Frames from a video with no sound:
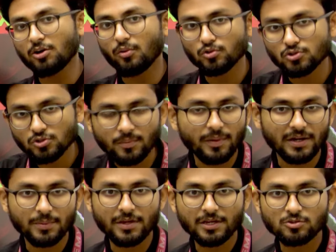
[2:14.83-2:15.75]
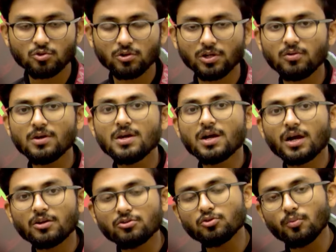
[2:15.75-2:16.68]
অবশ্যই বাড়বে একটু হলেও
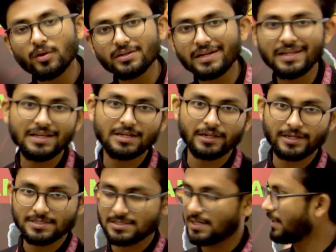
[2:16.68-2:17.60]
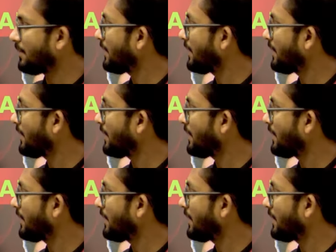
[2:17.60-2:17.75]
কারণ তোমার ডেলি ক্লাস থাকবে